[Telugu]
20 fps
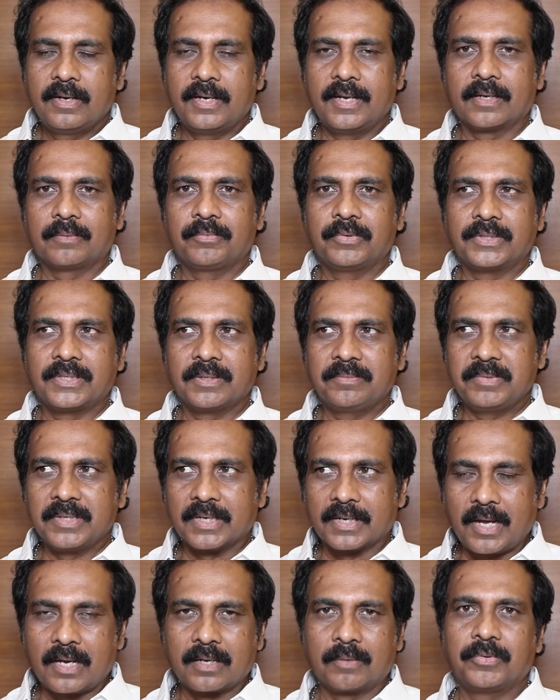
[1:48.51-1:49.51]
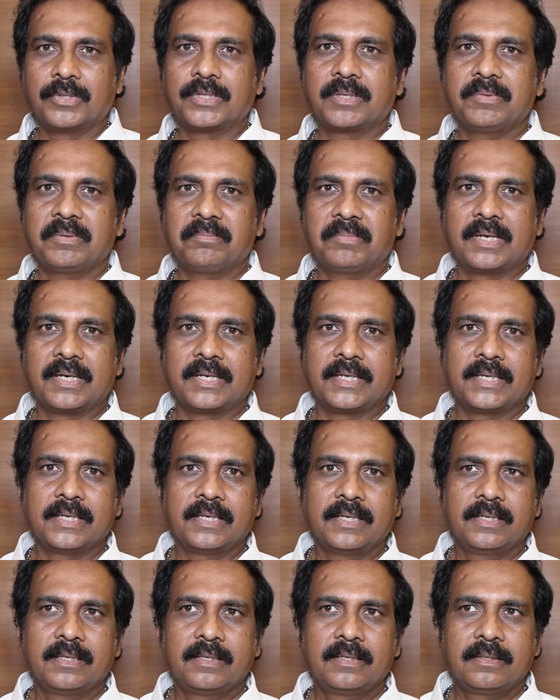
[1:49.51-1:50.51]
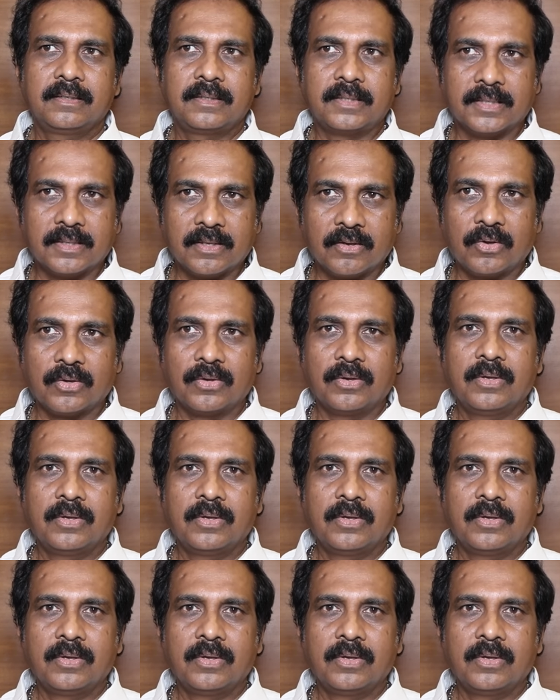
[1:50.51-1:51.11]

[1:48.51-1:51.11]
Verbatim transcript: లేకపోతే మీరు రాకపోతే మిమ్మల్ని ఏదో